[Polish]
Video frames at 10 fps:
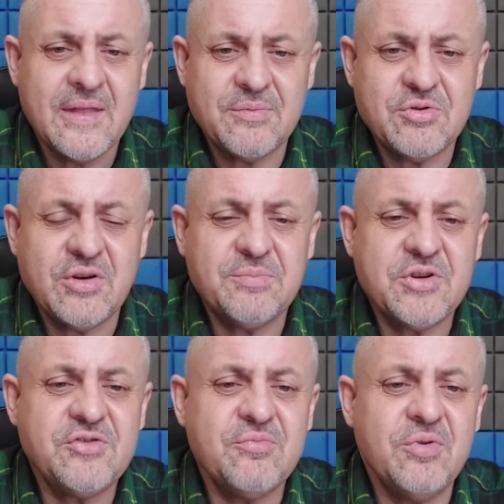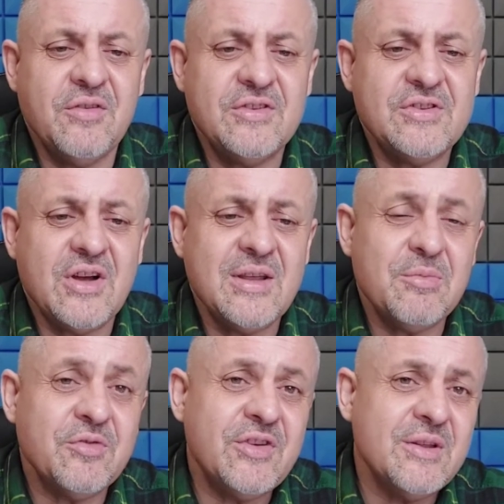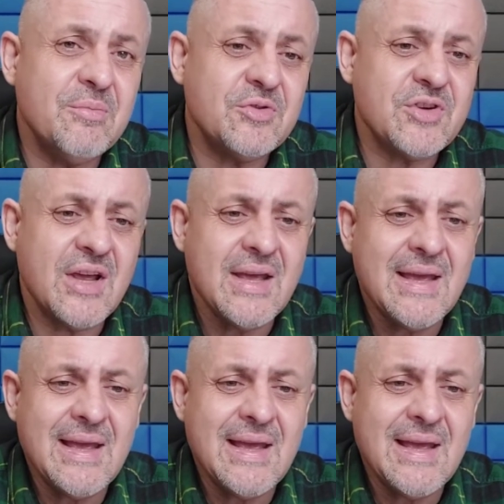Na przykład przeciwbólowe działanie morfiny może